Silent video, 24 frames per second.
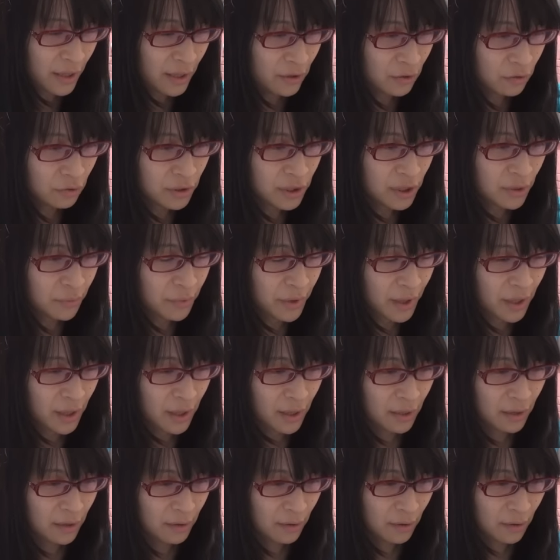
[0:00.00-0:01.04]
ねどうしても
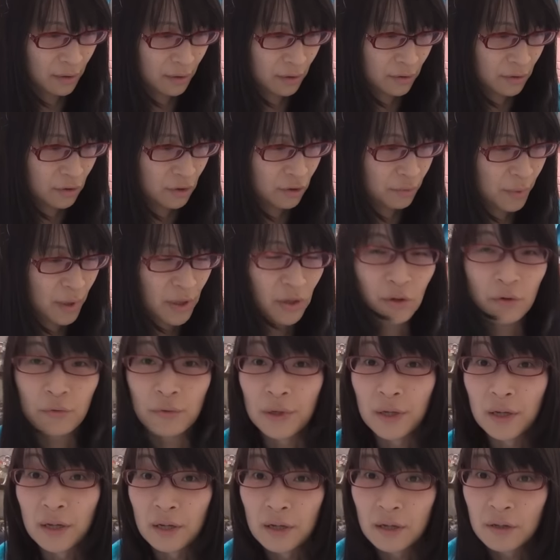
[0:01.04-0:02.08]
ね
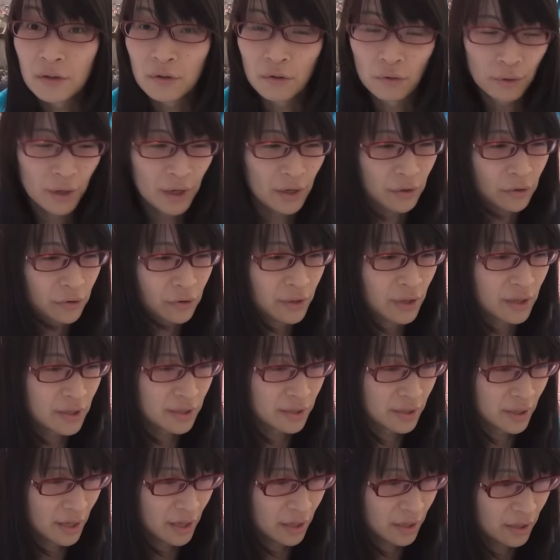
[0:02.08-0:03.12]
スーパードルフィー取れるんで
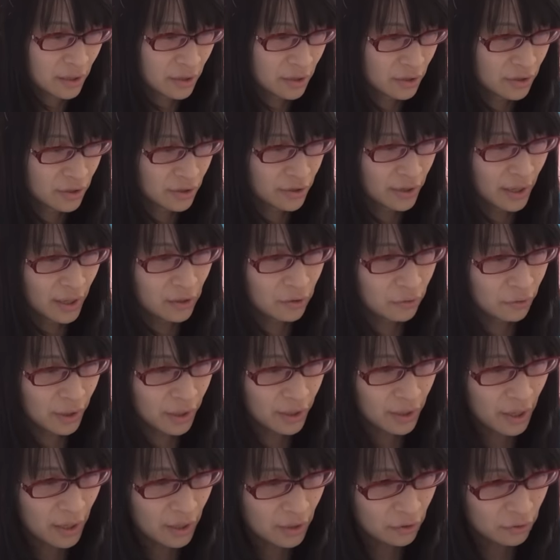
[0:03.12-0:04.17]
すね。ずら取
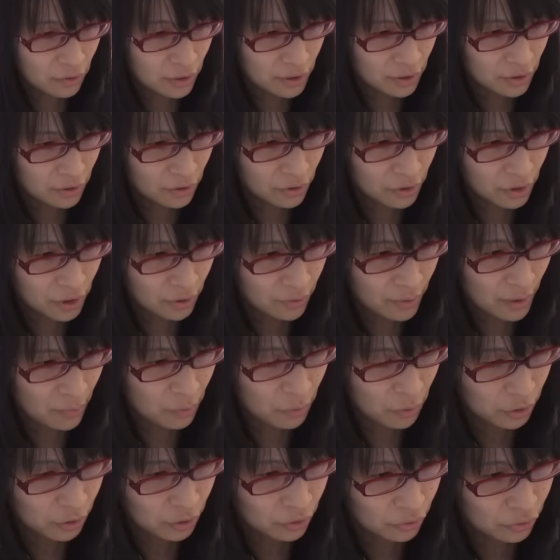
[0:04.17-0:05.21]
れないようにするには
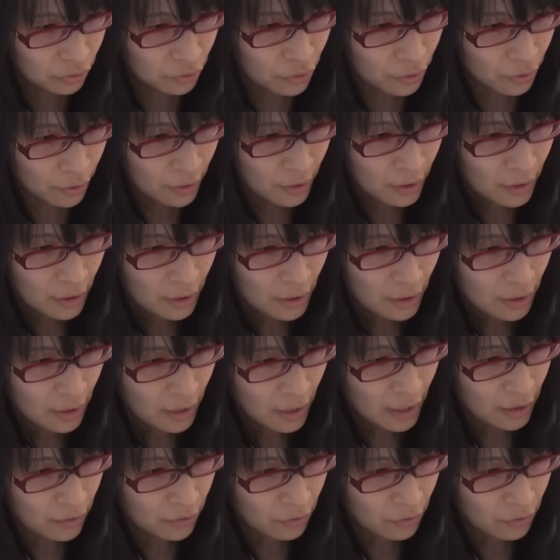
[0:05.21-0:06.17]
もうちょっと私